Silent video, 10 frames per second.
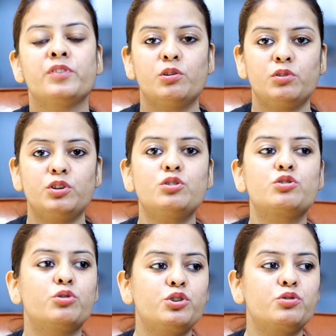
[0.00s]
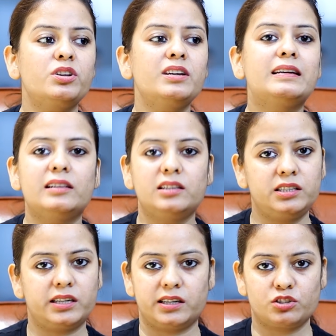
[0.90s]
कि उनकी जो छोटी छोटी
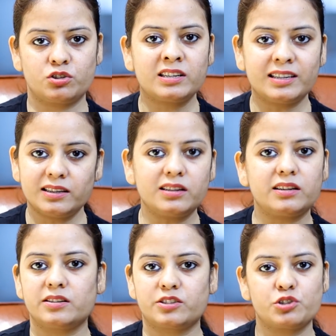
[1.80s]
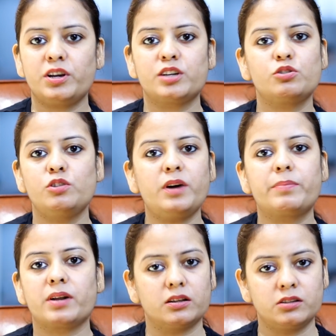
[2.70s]
गलतियाँ हैं जो क्लरिकल एरर्स है जो एक्चुअली में
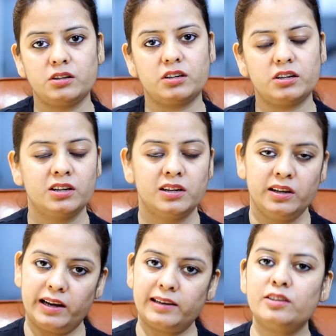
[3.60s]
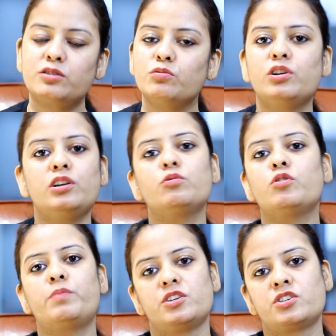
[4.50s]
अपराध नहीं है एटलीस्ट उनके लिए
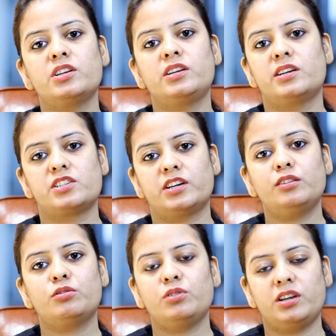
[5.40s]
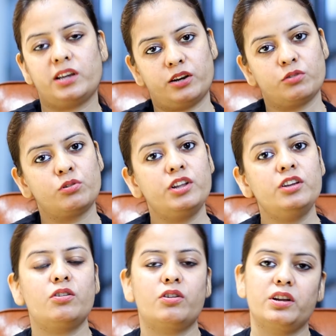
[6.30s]
उनको पनिश ना किया जाए तो एक हैंड
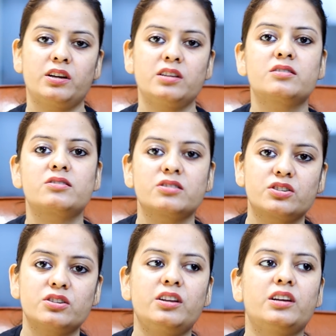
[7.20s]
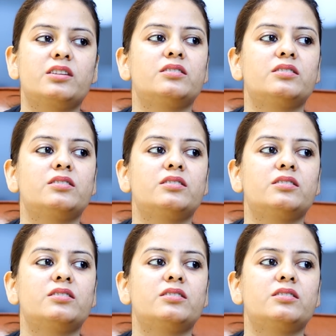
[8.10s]
होल्डिंग और एक इंस्ट्रक्शन एक